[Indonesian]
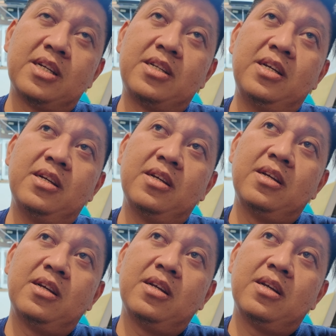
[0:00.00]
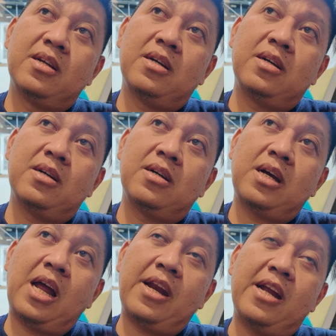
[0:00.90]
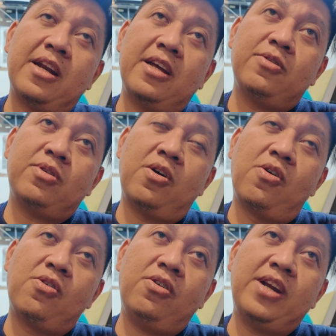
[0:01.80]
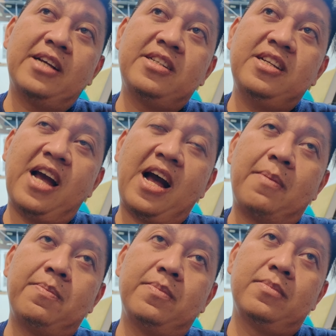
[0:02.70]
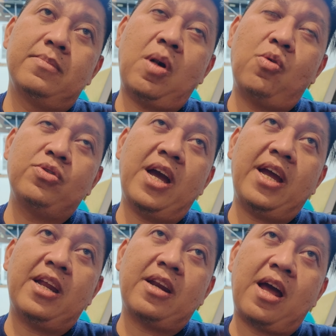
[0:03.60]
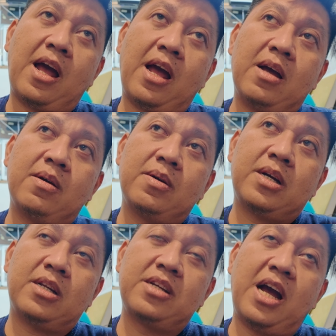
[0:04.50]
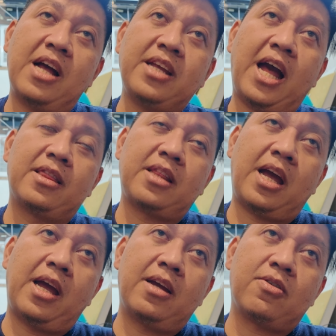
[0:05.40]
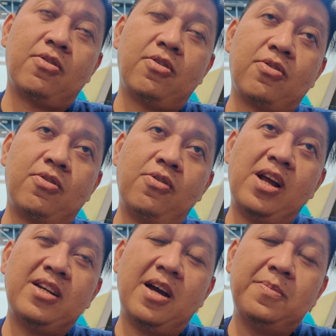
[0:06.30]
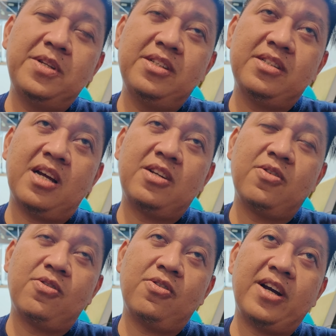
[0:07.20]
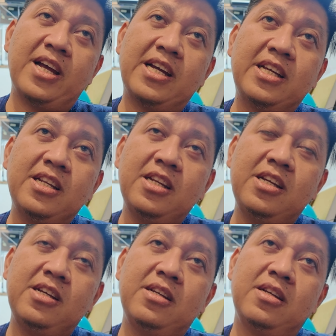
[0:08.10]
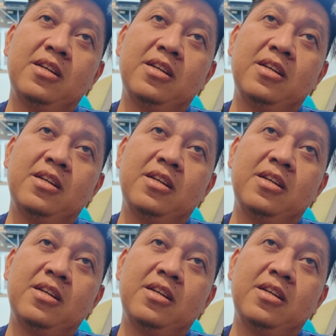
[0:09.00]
jadi Eh, anak-anak uh, itu ke Hong Kong tidak siap maunya enak kerjaan nyantai rokok-rokokan nggak bisa di Hong Kong kayak gini